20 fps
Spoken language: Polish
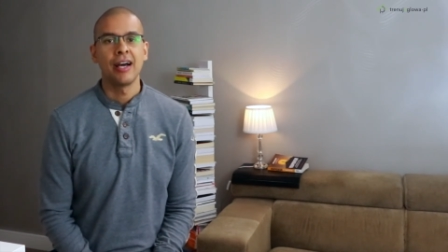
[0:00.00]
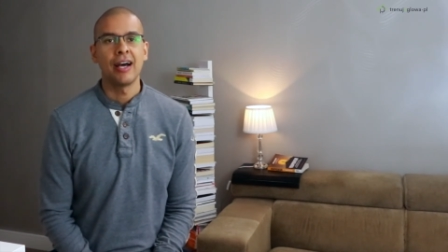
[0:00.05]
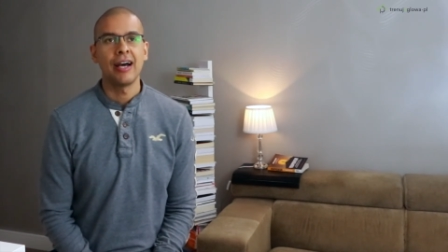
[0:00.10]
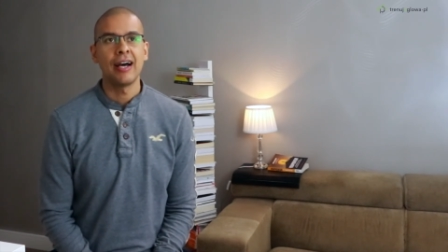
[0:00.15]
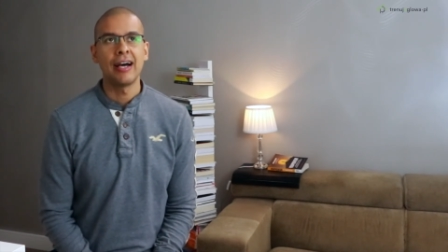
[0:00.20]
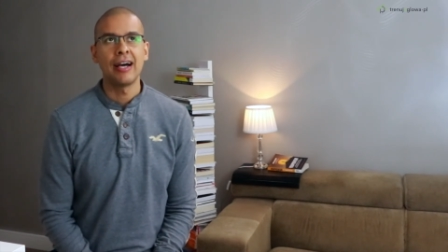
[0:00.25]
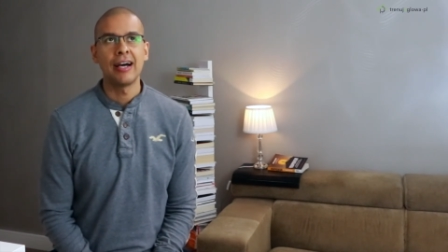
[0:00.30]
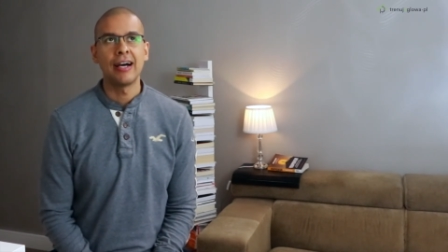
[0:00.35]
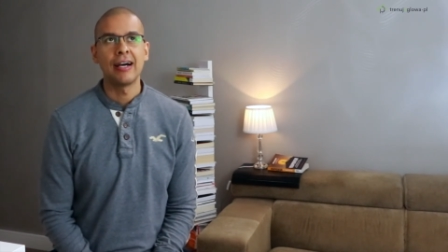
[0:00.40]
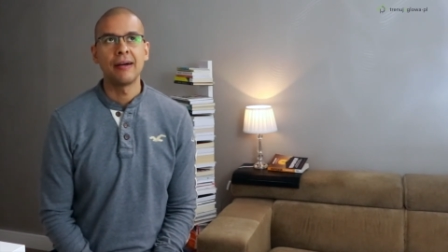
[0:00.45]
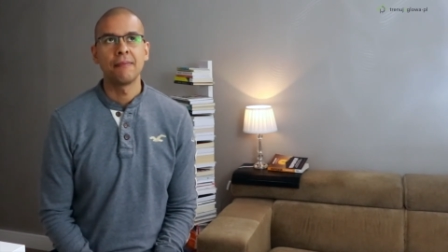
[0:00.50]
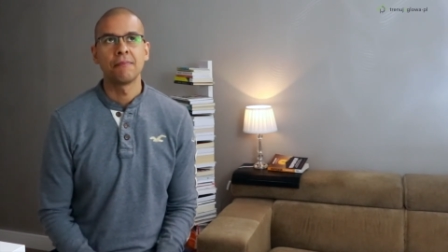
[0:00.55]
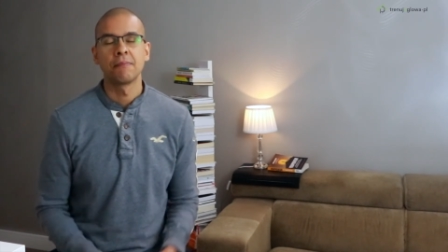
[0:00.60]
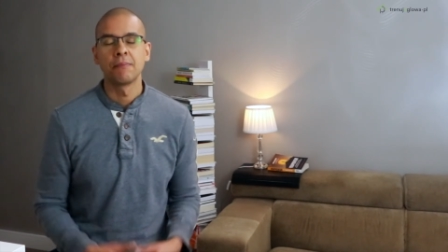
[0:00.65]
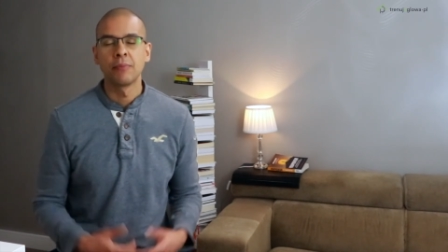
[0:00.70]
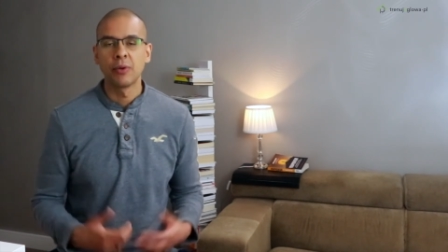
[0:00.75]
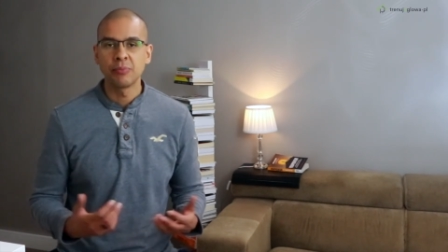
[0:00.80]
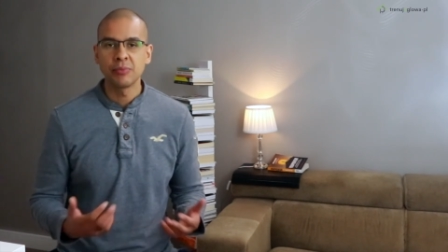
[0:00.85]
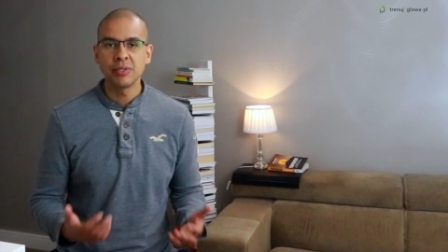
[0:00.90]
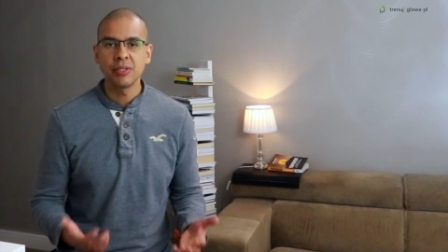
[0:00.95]
A
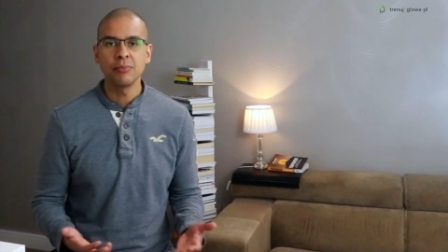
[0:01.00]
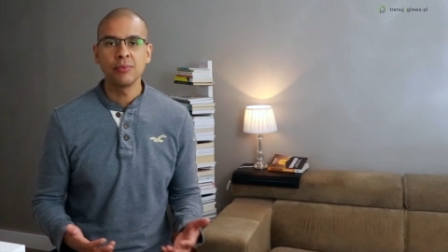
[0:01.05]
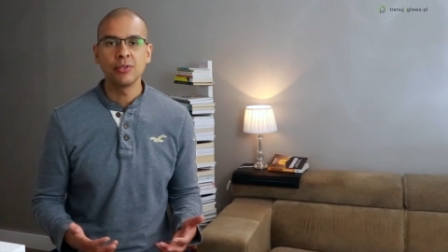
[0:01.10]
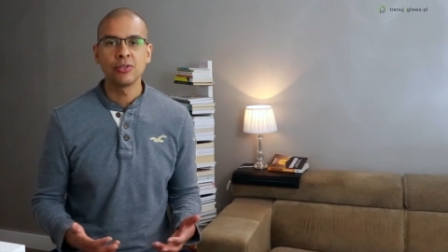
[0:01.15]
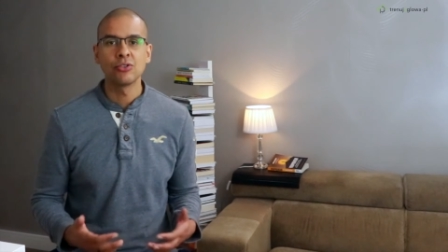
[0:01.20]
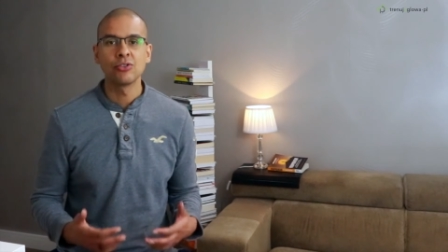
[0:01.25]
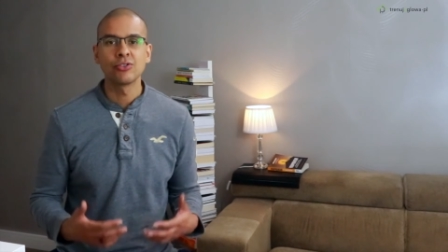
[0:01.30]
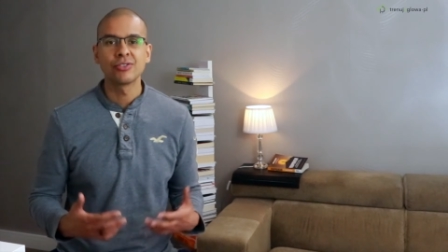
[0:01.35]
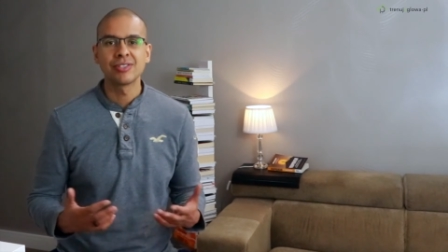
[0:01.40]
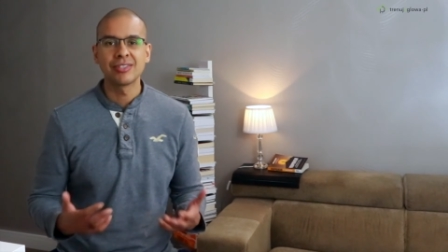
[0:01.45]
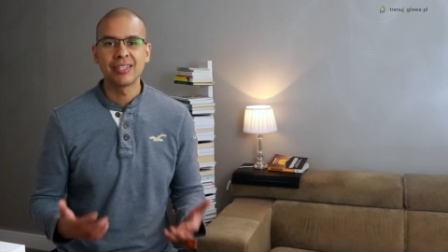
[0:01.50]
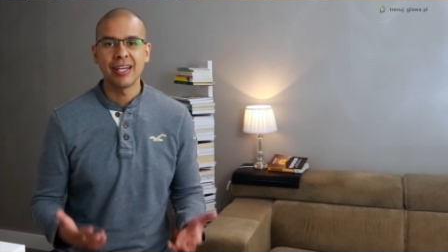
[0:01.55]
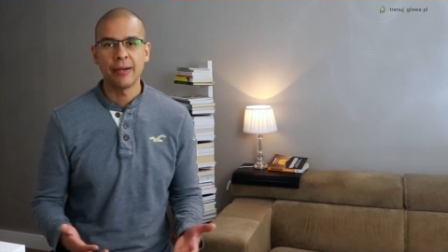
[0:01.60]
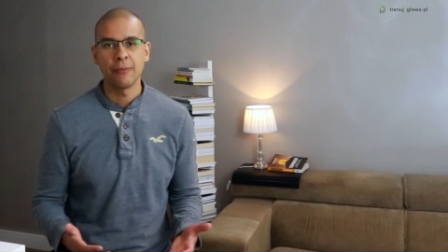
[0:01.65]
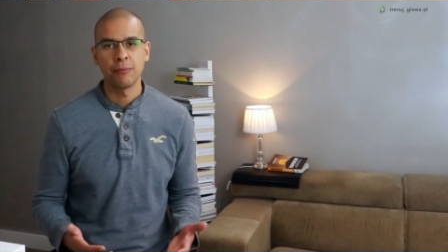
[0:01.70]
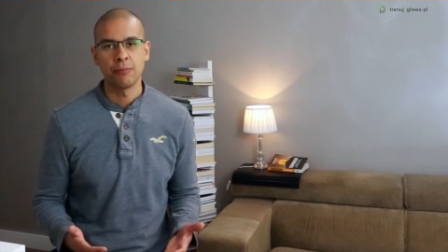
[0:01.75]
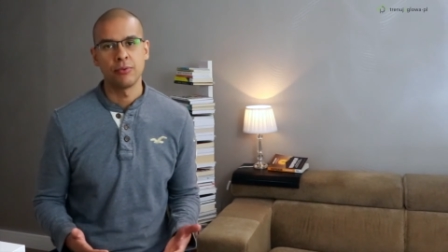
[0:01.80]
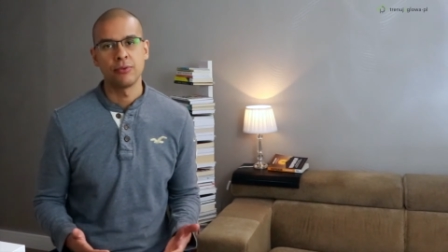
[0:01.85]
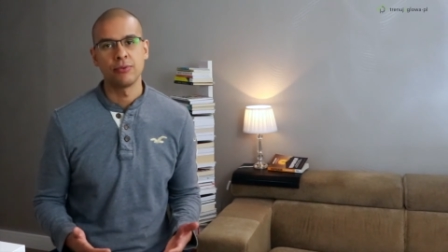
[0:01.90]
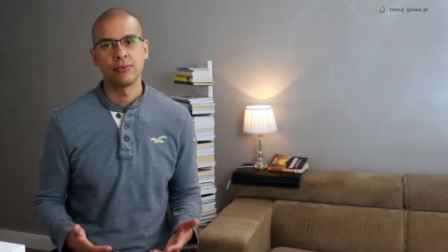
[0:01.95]
pomimo
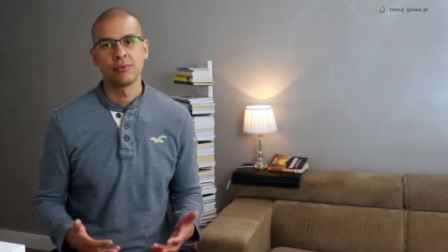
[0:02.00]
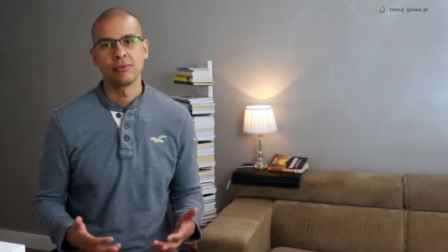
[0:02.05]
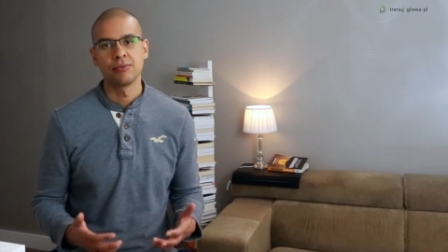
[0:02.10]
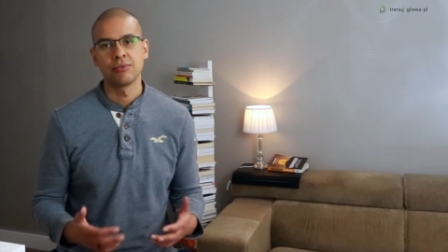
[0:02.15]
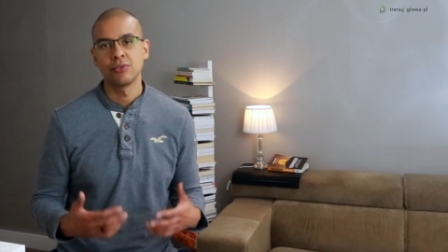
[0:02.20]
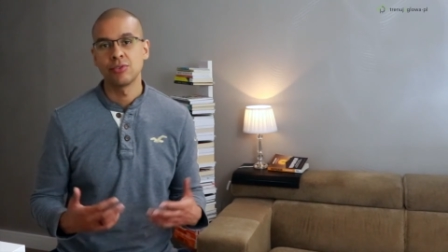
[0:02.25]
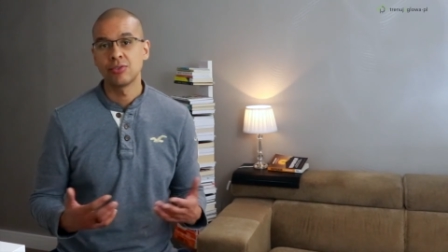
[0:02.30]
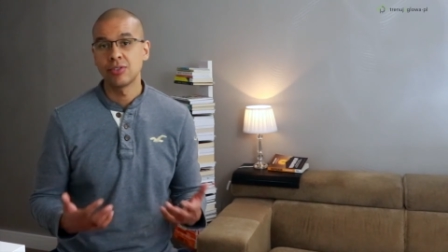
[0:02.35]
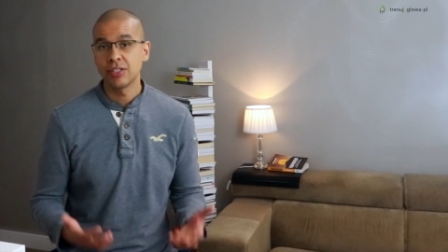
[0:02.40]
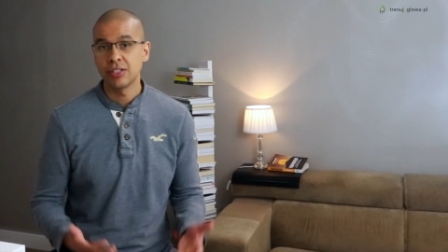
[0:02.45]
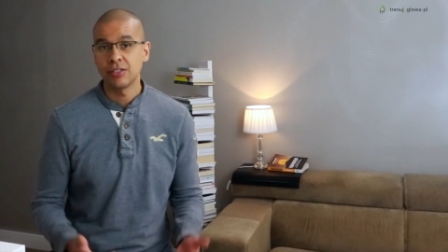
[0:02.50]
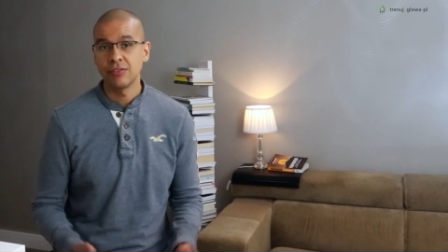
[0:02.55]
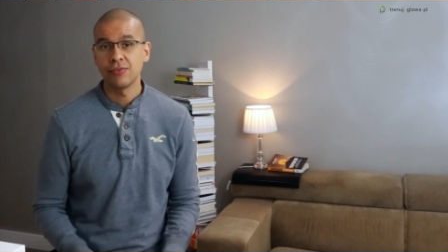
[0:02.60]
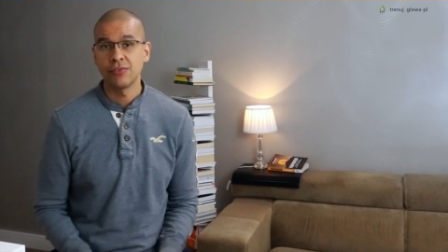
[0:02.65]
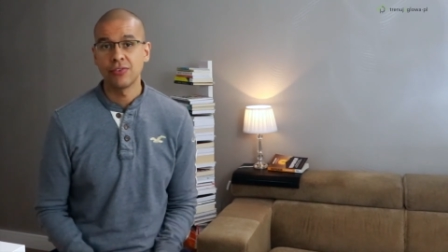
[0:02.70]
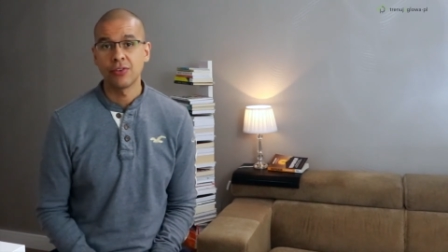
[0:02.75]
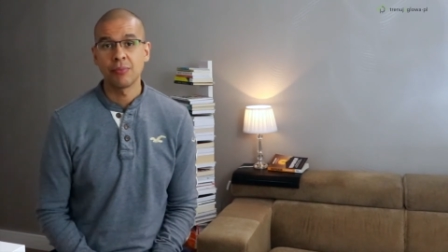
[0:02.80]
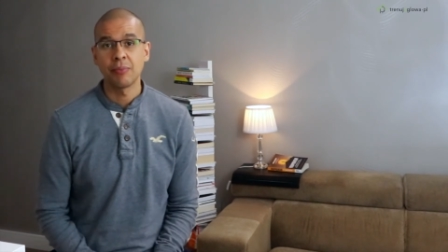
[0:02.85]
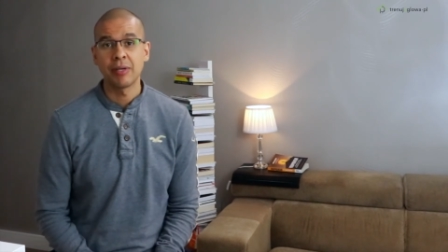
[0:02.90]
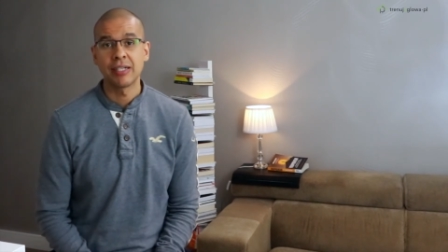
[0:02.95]
dostępu do tych
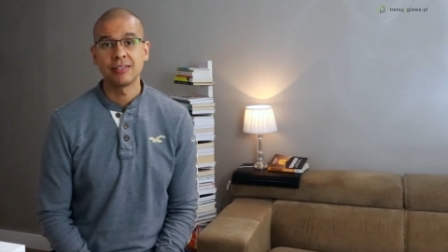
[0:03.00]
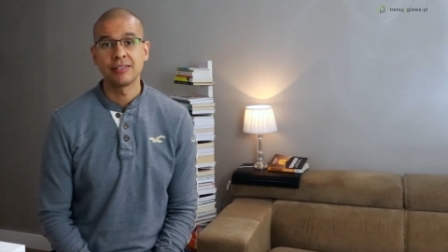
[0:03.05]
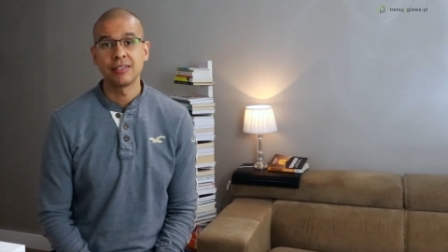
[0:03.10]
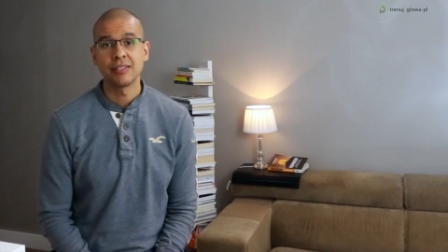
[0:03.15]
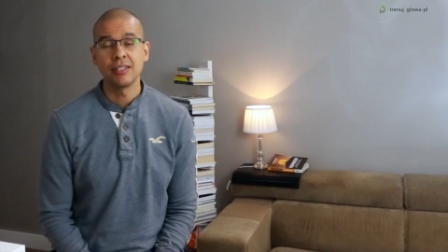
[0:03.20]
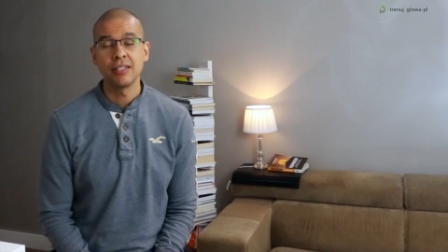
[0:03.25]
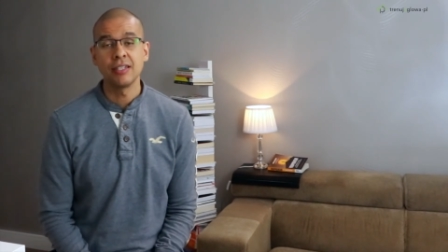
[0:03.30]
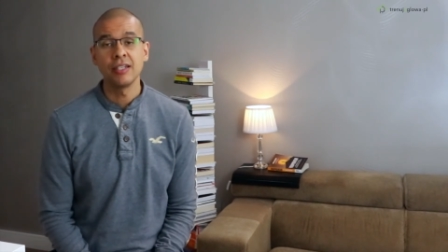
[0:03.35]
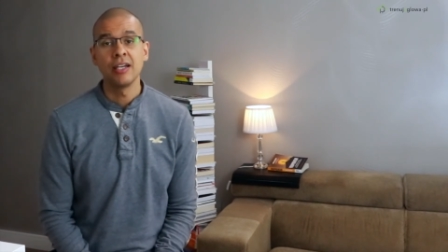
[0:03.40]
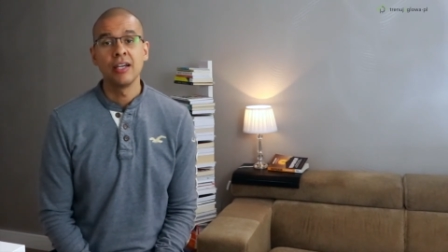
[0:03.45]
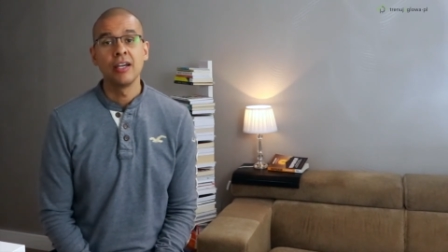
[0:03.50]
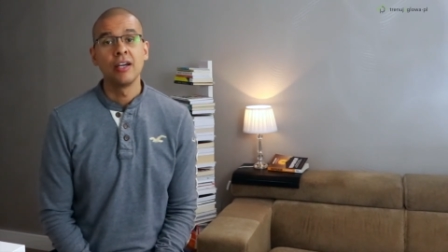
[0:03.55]
informacji,